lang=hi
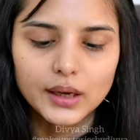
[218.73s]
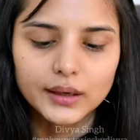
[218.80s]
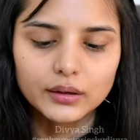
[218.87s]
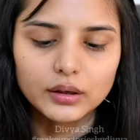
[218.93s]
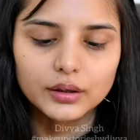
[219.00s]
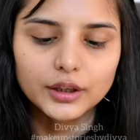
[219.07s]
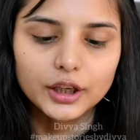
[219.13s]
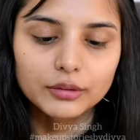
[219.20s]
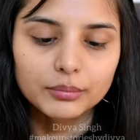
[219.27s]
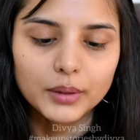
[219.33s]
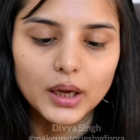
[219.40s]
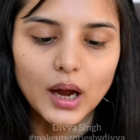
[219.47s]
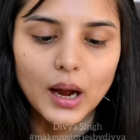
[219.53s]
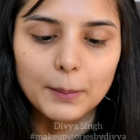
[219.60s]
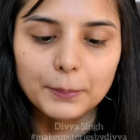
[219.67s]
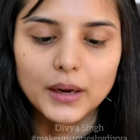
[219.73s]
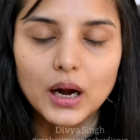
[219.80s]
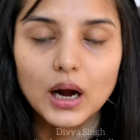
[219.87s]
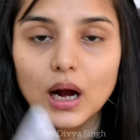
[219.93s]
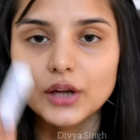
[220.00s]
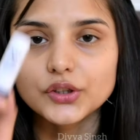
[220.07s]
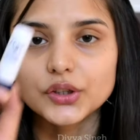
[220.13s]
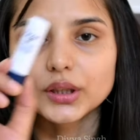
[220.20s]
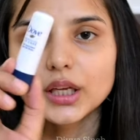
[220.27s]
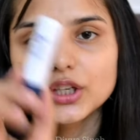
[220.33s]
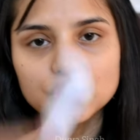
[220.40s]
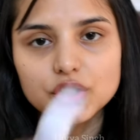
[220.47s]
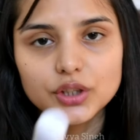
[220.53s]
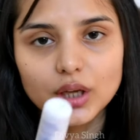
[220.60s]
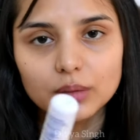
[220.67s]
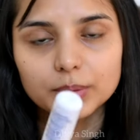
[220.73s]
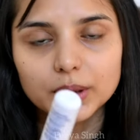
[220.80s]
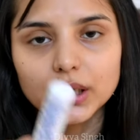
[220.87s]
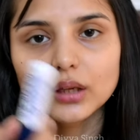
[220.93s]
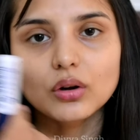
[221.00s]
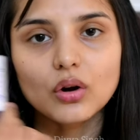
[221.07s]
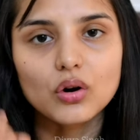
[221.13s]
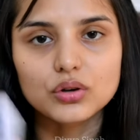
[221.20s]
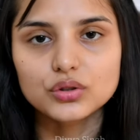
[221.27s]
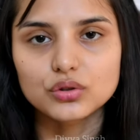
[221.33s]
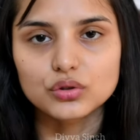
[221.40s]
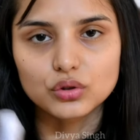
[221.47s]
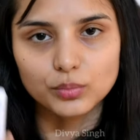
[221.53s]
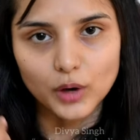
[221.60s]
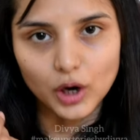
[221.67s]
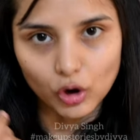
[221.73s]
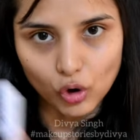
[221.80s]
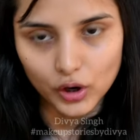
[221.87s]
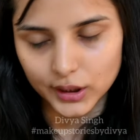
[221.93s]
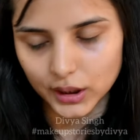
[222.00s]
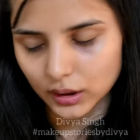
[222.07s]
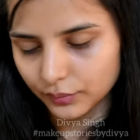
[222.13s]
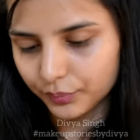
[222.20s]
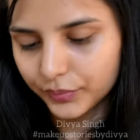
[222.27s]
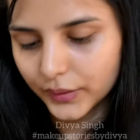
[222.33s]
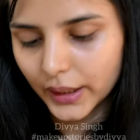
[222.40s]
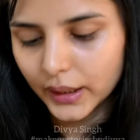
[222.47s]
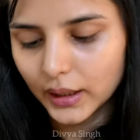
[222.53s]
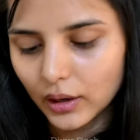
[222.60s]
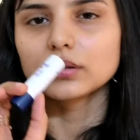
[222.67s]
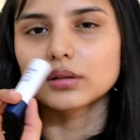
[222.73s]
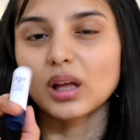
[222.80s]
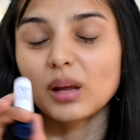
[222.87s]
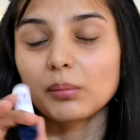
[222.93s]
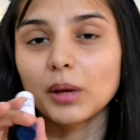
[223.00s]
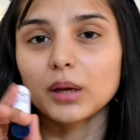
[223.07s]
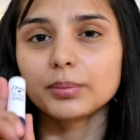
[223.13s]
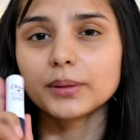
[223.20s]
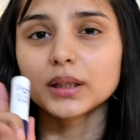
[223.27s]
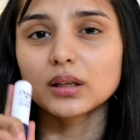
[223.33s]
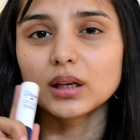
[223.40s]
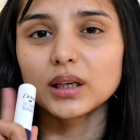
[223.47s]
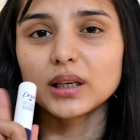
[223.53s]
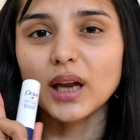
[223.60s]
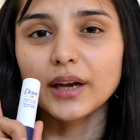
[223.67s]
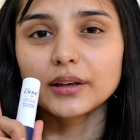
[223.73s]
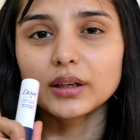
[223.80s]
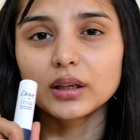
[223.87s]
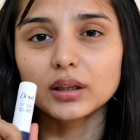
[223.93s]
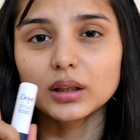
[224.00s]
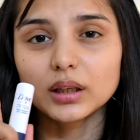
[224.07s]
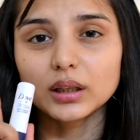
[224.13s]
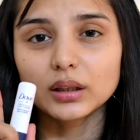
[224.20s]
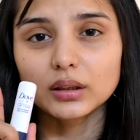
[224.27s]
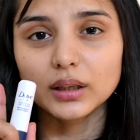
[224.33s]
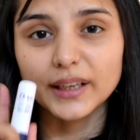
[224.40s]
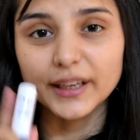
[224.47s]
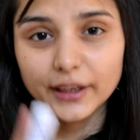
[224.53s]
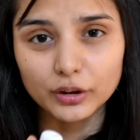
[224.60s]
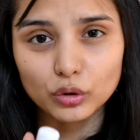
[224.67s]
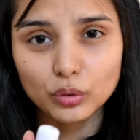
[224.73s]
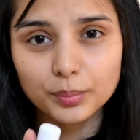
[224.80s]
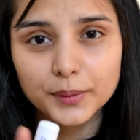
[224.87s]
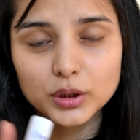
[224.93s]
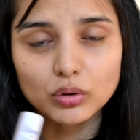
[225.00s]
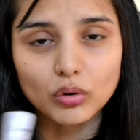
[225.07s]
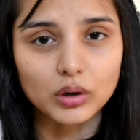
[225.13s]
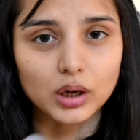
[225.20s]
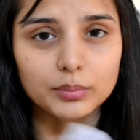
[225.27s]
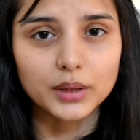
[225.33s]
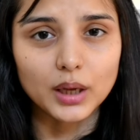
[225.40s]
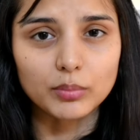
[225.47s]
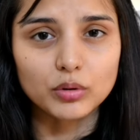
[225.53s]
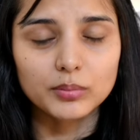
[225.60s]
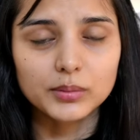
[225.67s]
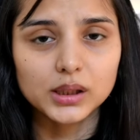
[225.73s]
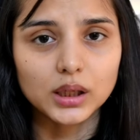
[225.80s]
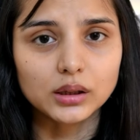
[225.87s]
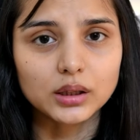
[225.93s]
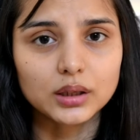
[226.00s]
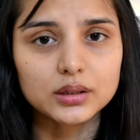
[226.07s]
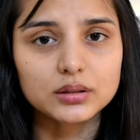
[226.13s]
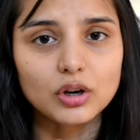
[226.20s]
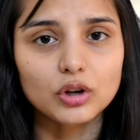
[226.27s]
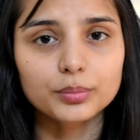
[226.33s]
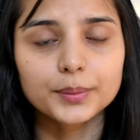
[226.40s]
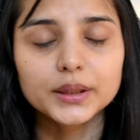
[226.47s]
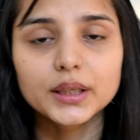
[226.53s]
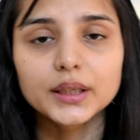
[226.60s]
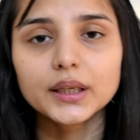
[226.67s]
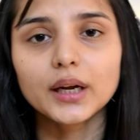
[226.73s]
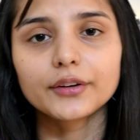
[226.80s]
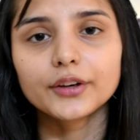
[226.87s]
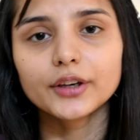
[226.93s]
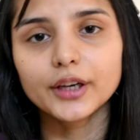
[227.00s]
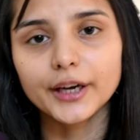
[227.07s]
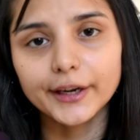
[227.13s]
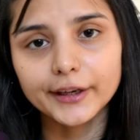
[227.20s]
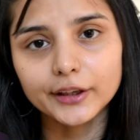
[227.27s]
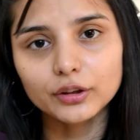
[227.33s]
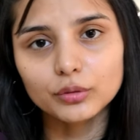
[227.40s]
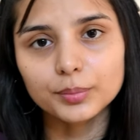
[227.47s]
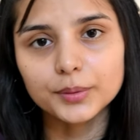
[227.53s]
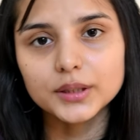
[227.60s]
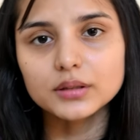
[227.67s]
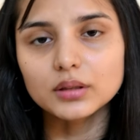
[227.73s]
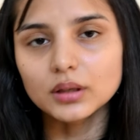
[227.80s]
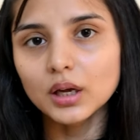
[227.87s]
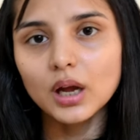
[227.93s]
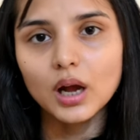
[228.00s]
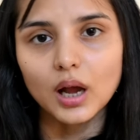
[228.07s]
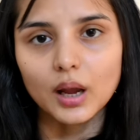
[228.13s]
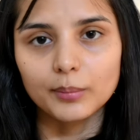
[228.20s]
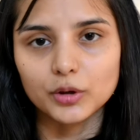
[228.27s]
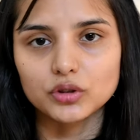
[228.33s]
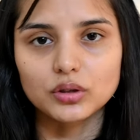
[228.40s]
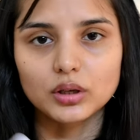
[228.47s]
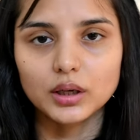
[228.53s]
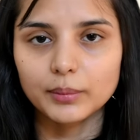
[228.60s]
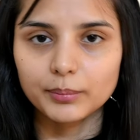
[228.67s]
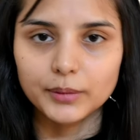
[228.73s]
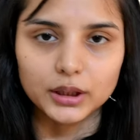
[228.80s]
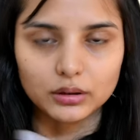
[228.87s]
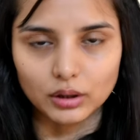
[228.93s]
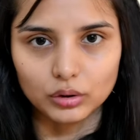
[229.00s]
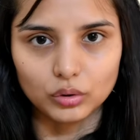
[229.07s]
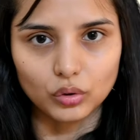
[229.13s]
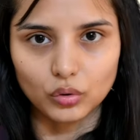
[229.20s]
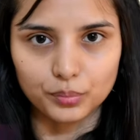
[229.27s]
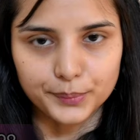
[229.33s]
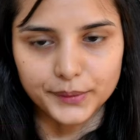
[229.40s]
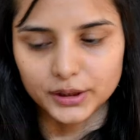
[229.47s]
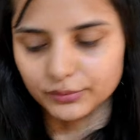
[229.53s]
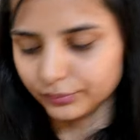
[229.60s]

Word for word: इंग्रेडिएंट में आपका आ जाता है शिया बटर और जोजोबा ऑयल इसका एम आर पी है थ्री नाइन्टी एट रुपीज़ और अभी आपको मिल जाता है डिस्काउंट पे थ्री हंड्रेड एटीन रुपीज़ अमेज़ोन मिंत्रा दोनों पे